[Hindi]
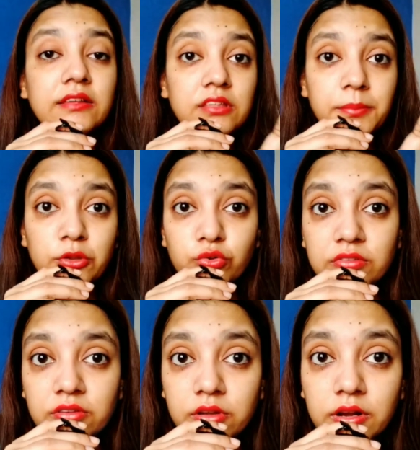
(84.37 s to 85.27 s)
किसी भी
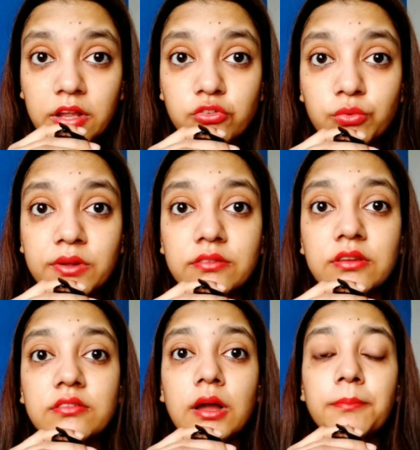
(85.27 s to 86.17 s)
यूजीसी रिकॉग्नाइज
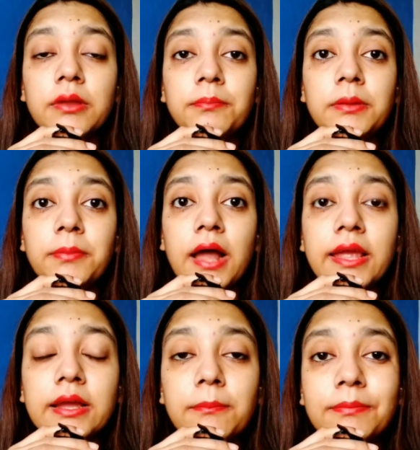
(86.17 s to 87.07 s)
यूनिवर्सिटी से आपने अपनी
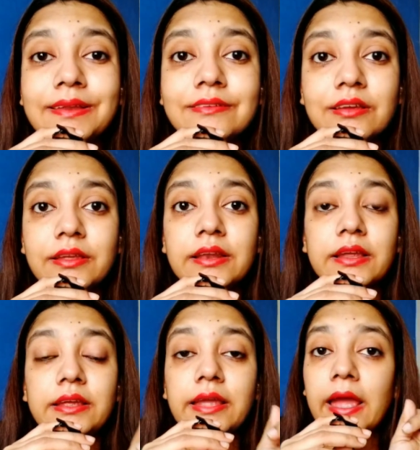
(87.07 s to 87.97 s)
पढ़ाई कंप्लीट करके
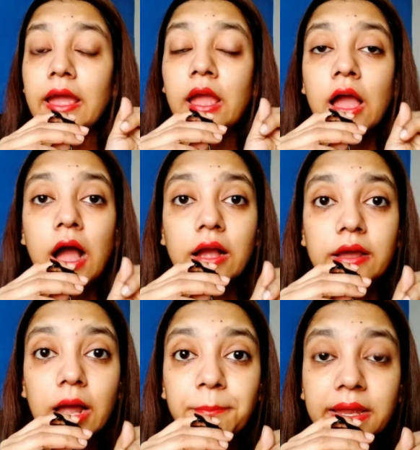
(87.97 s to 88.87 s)
रखी है
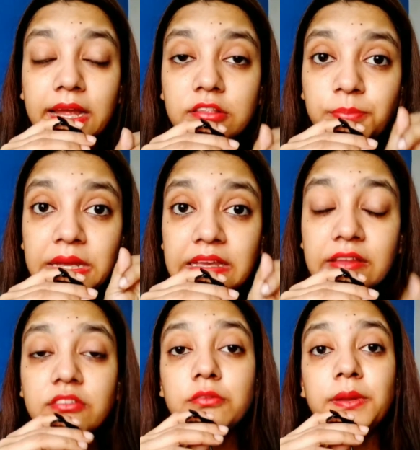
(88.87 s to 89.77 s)
अगर आप एक
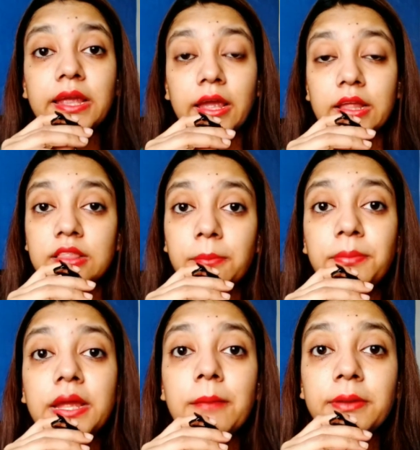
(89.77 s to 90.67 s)
एक्सपीरियंस्ड भी हैं
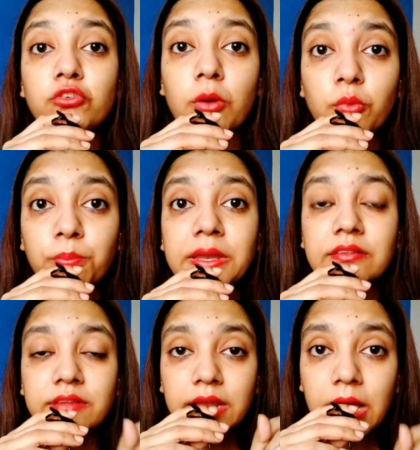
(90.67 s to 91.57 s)
तब भी आप इन जॉब
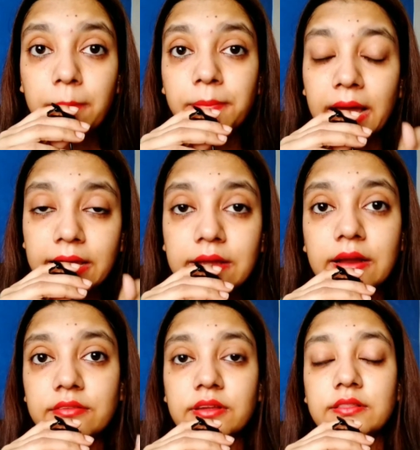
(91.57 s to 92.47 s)
ओपनिंग्स के लिए अप्लाई
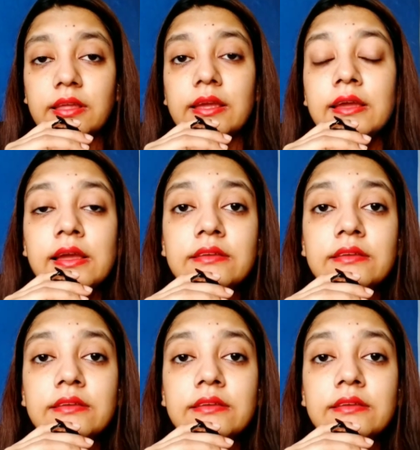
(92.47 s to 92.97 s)
कर सकते हैं